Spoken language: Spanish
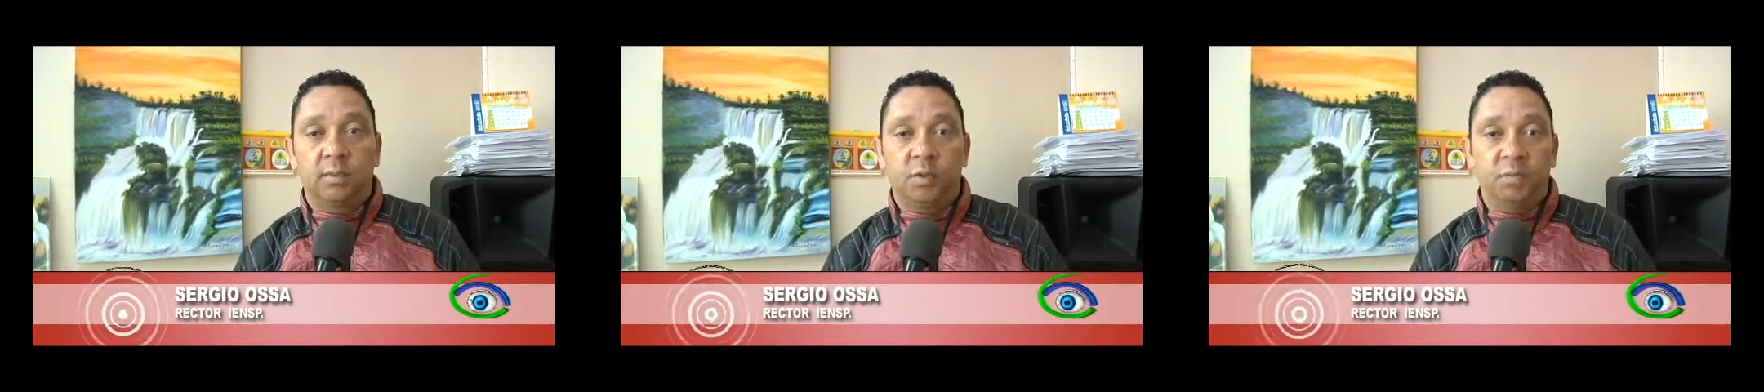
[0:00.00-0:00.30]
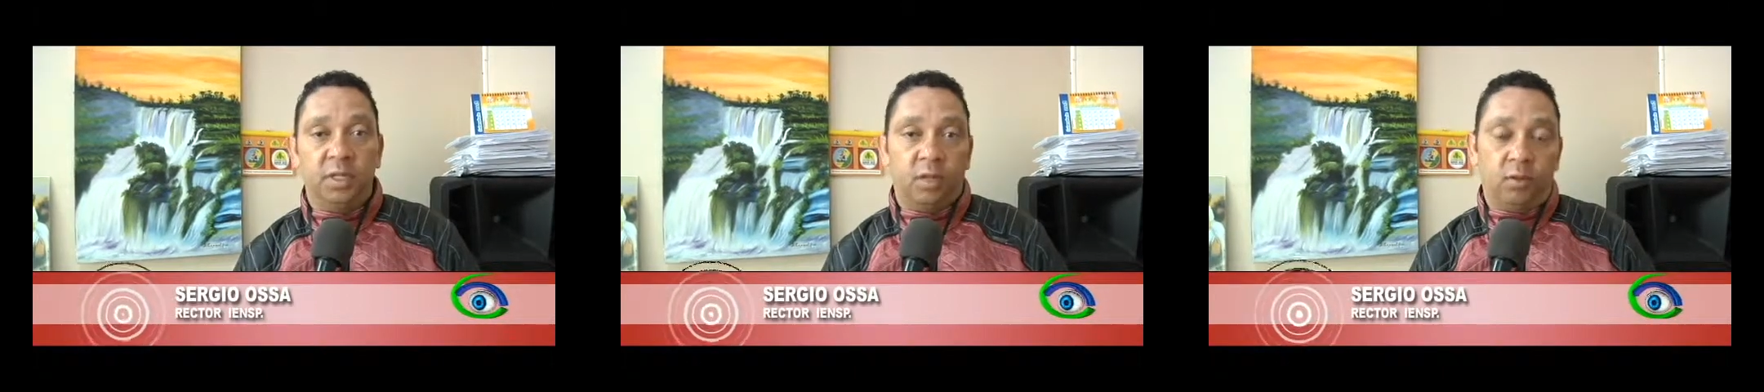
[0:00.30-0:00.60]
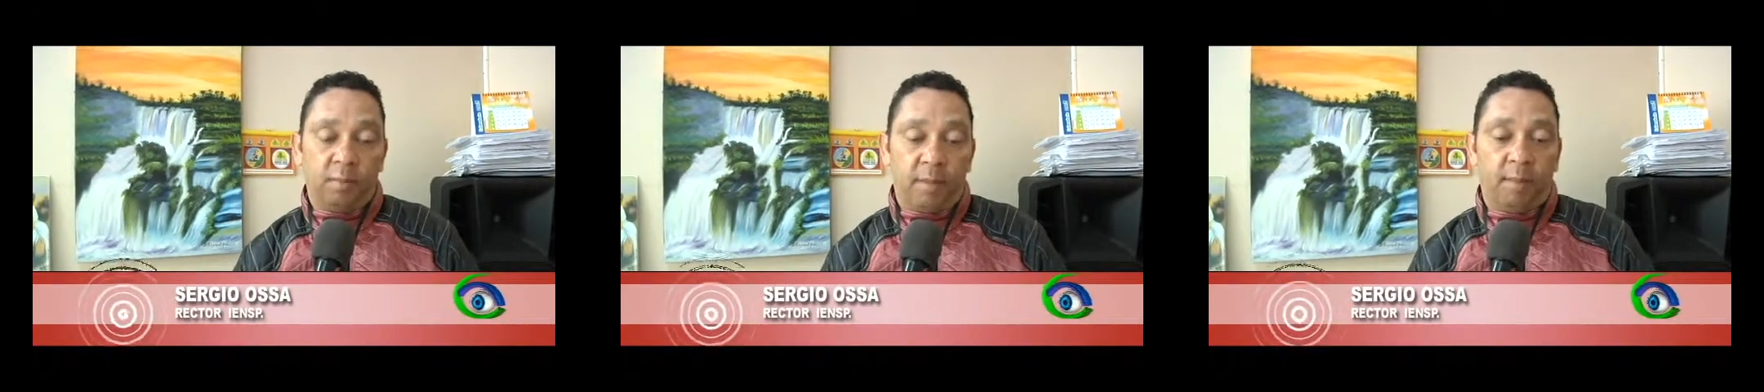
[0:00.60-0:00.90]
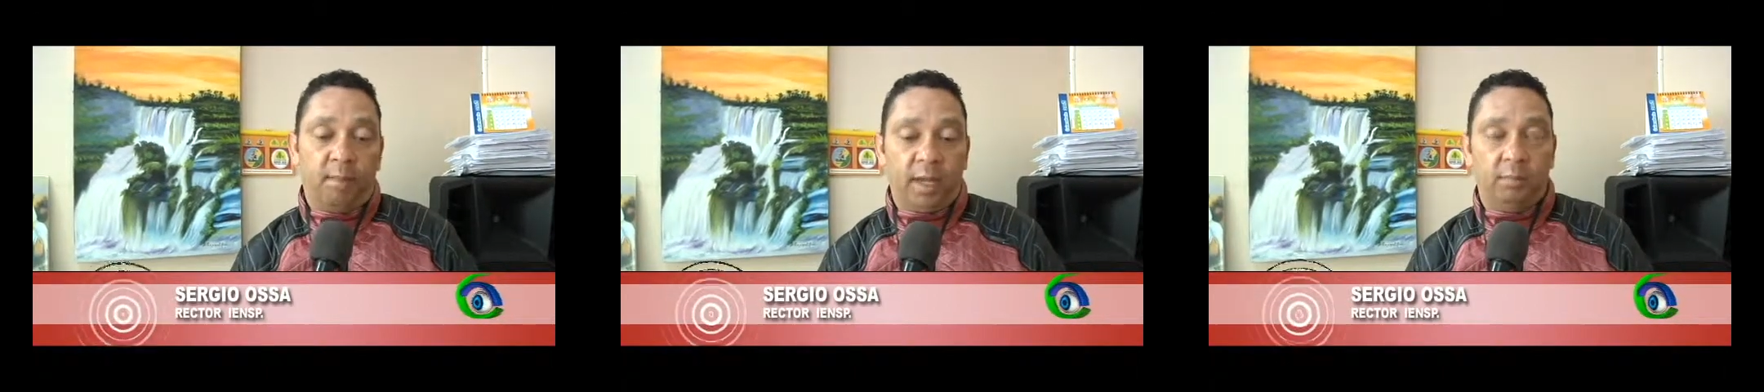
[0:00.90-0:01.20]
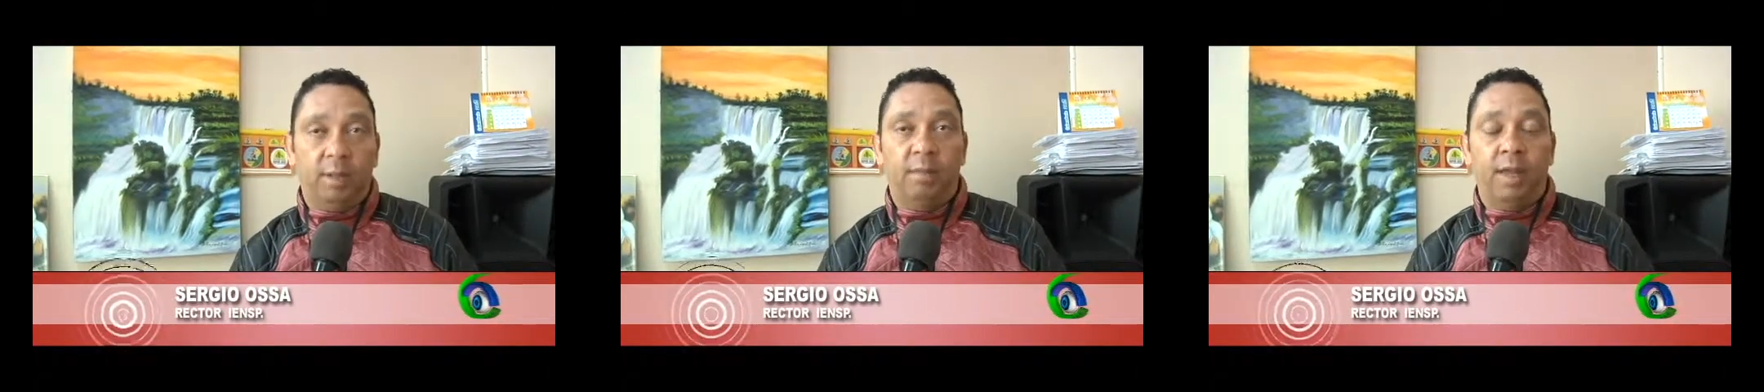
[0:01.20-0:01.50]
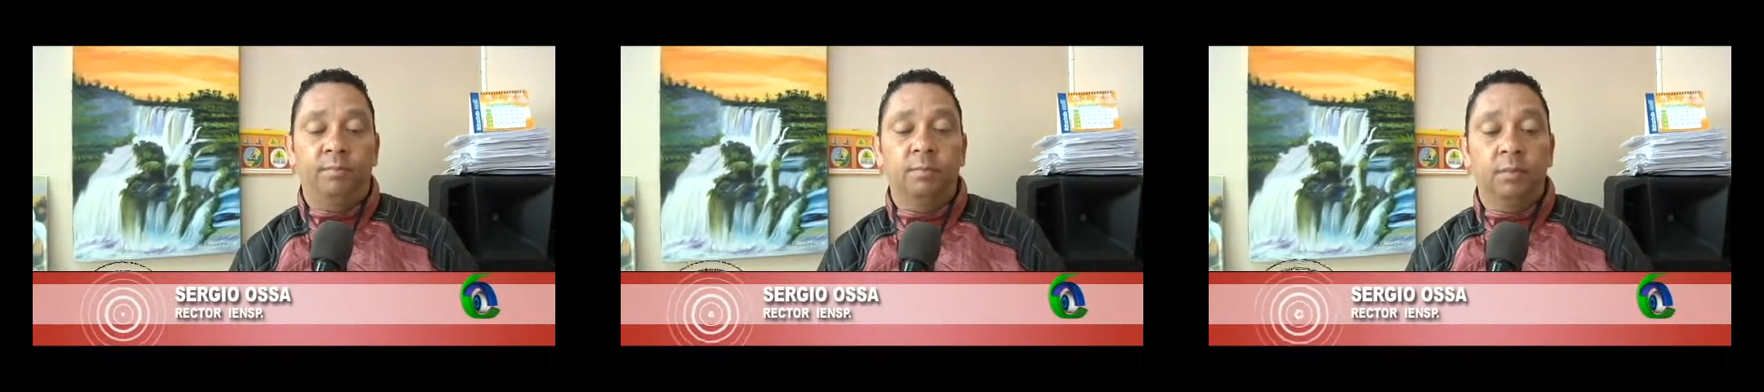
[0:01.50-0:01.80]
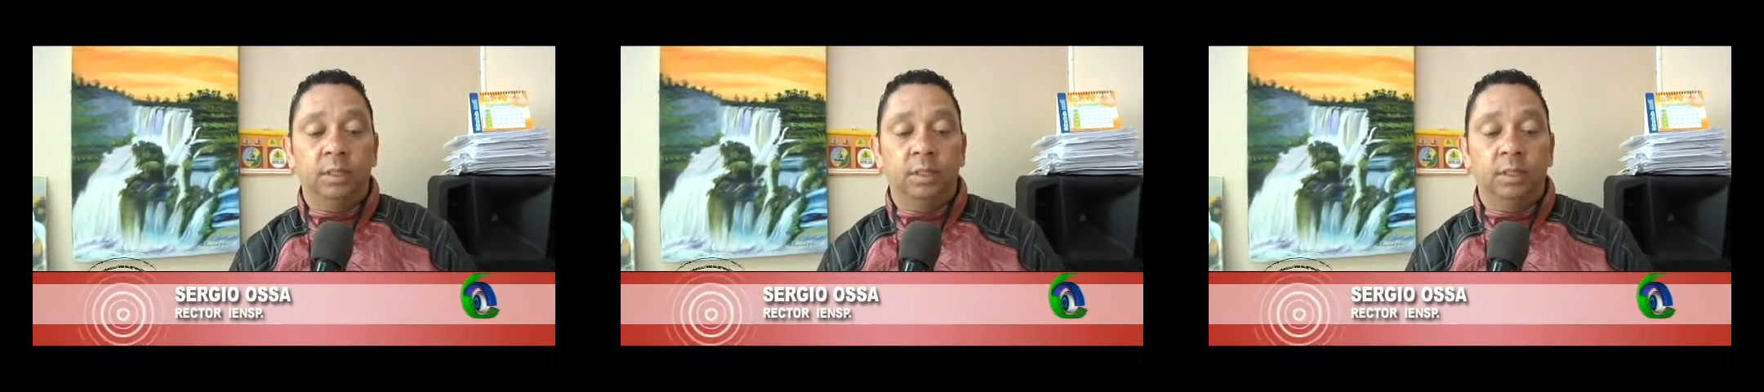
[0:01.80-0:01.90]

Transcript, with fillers: Estamos invitando a papá y mamá,